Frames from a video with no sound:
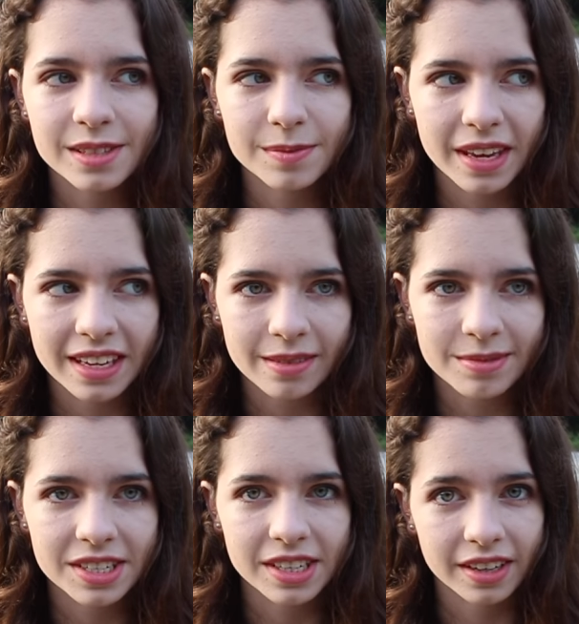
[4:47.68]

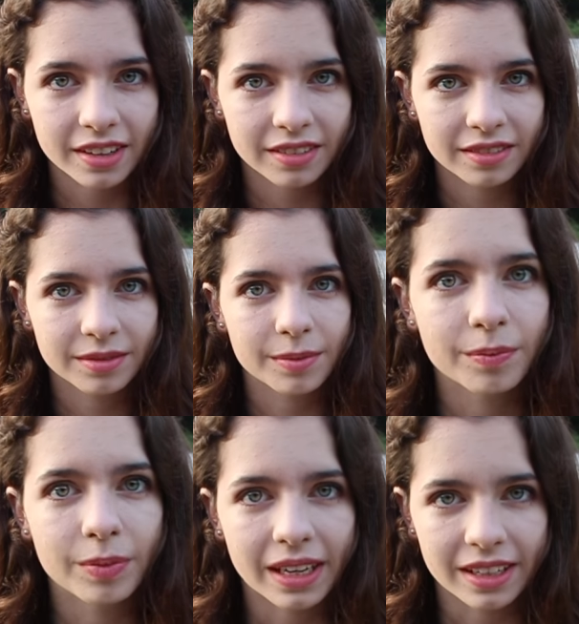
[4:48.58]
zmieniam się
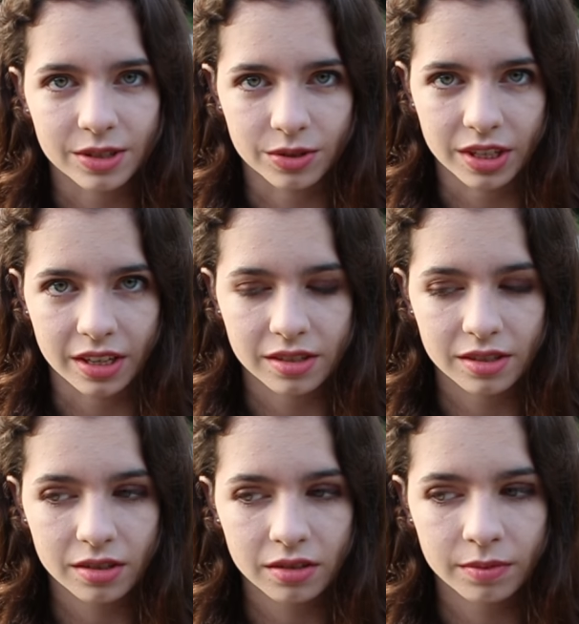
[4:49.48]
bardzo
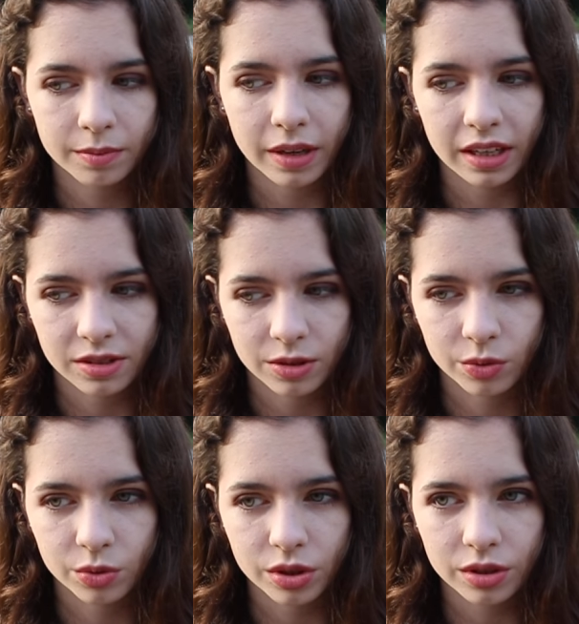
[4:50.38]
często bardzo
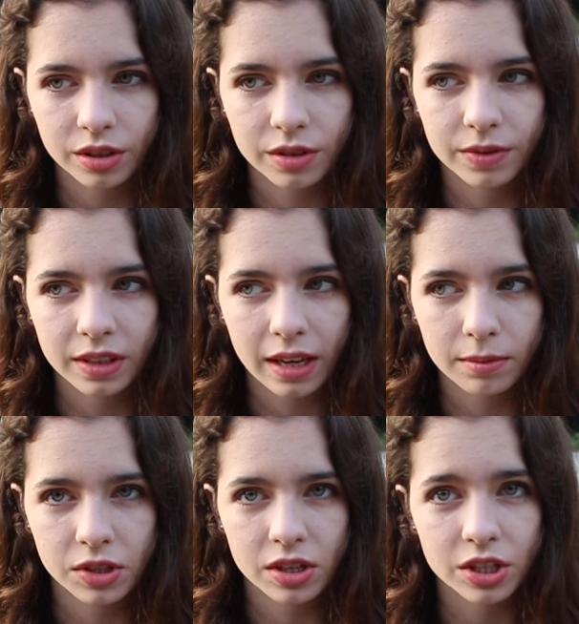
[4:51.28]
dużo i
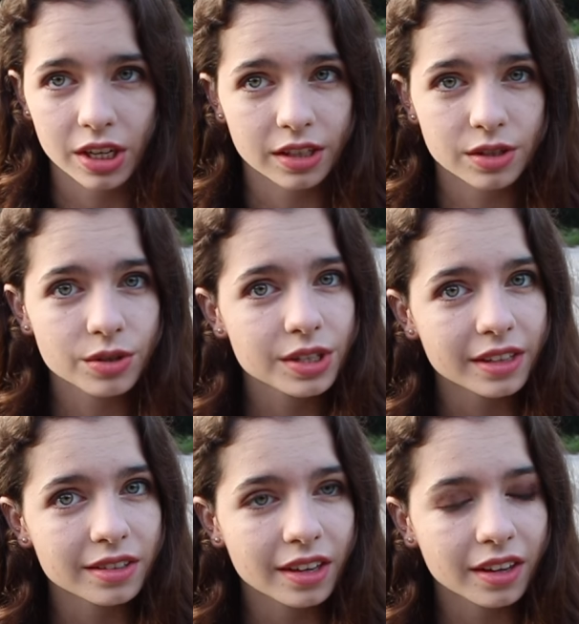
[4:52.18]
wydaje mi się, że
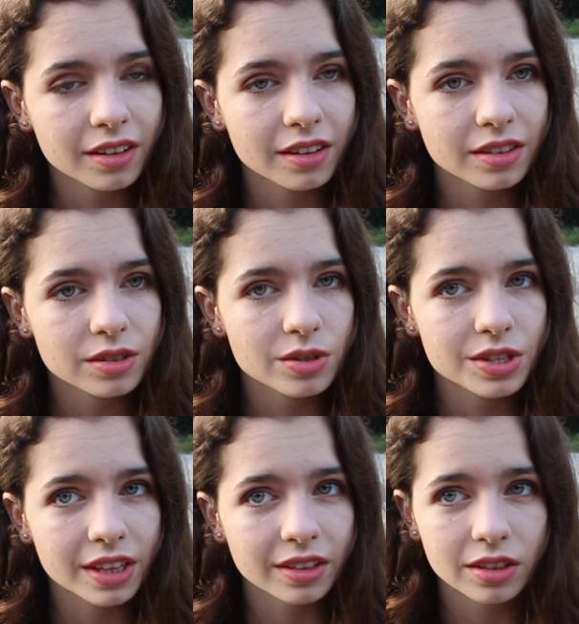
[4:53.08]
codziennie i
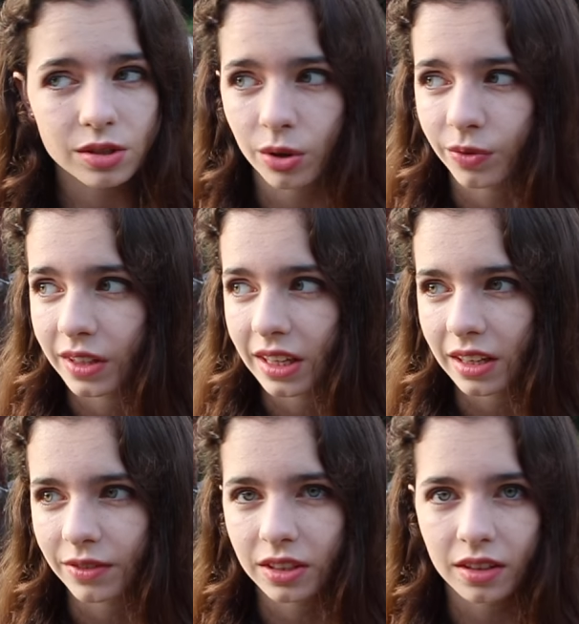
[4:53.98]
codziennie, co chwilę,
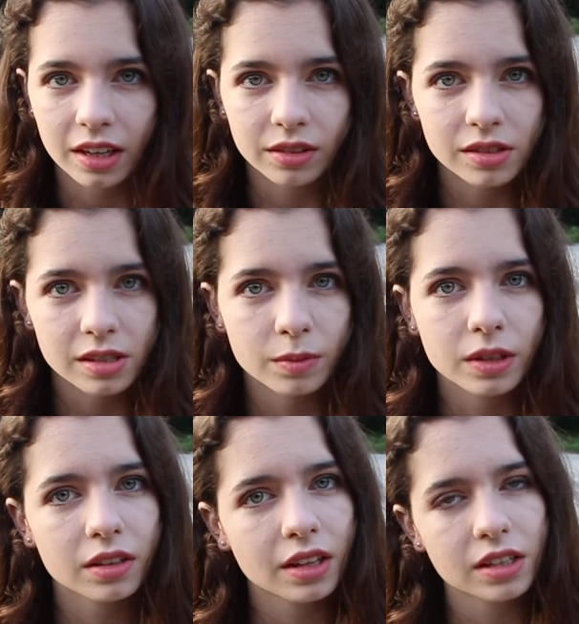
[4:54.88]
nawet rano jestem
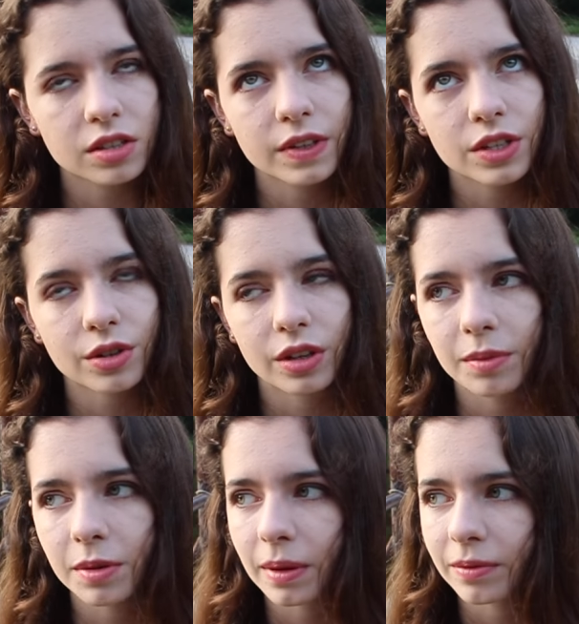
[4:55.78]
inna niż
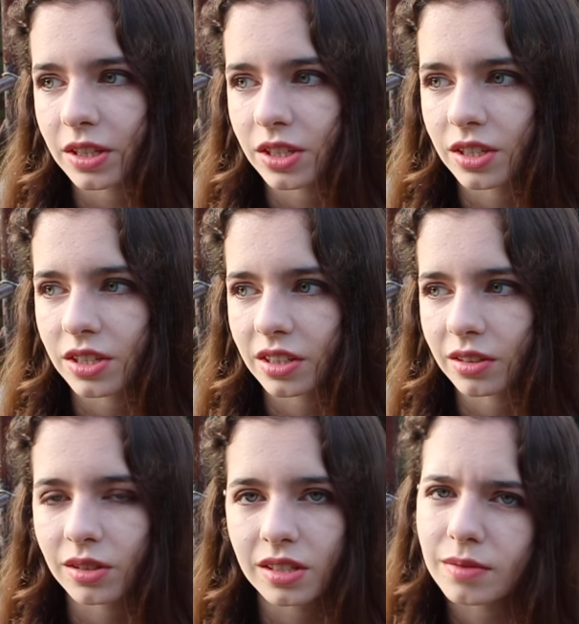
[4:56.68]
wieczorem i mam wrażenie, że
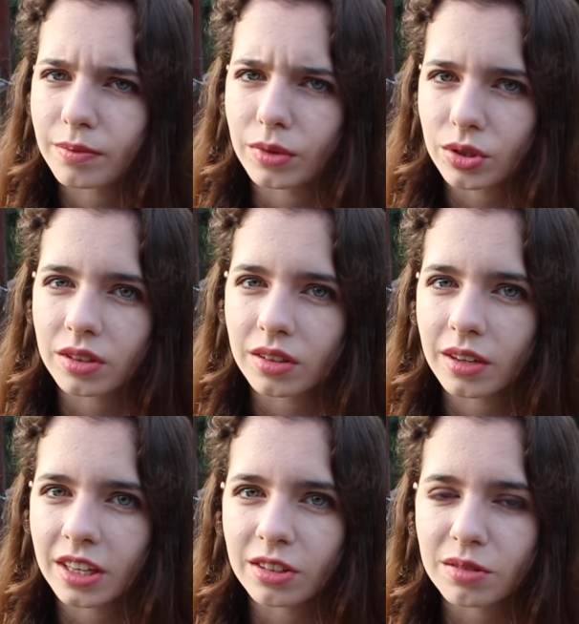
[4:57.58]
to jest może
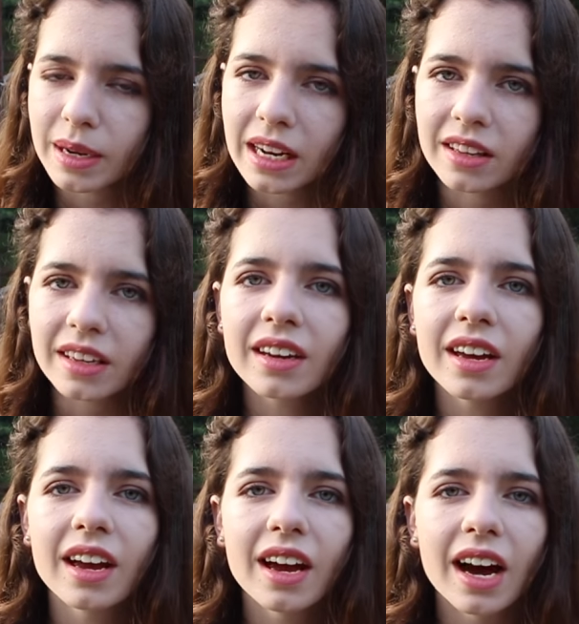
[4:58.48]
trochę nienormalne,
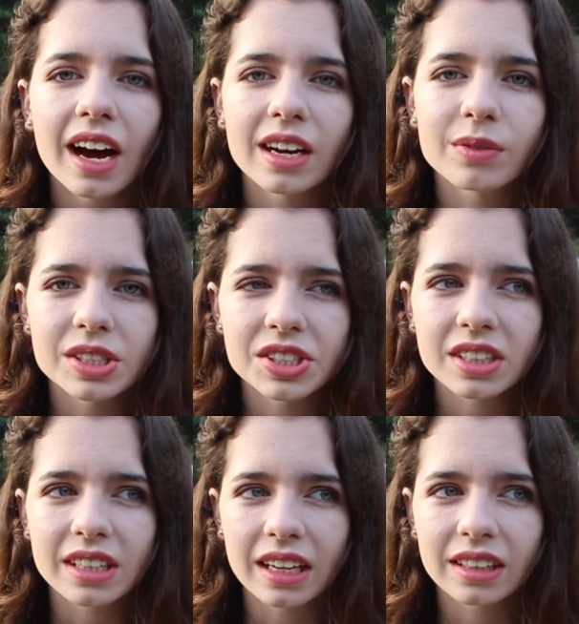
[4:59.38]
ale
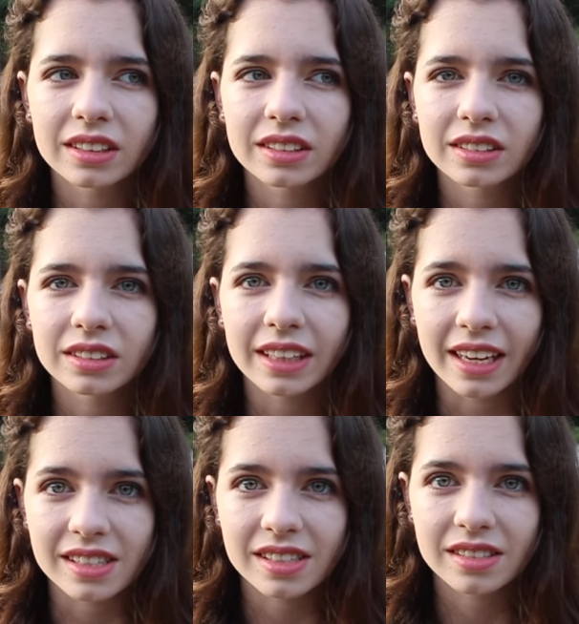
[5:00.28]
właśnie tak
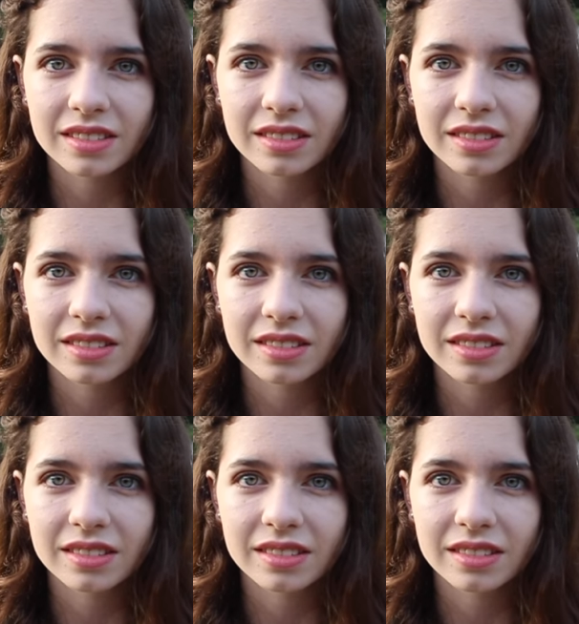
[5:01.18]
jest.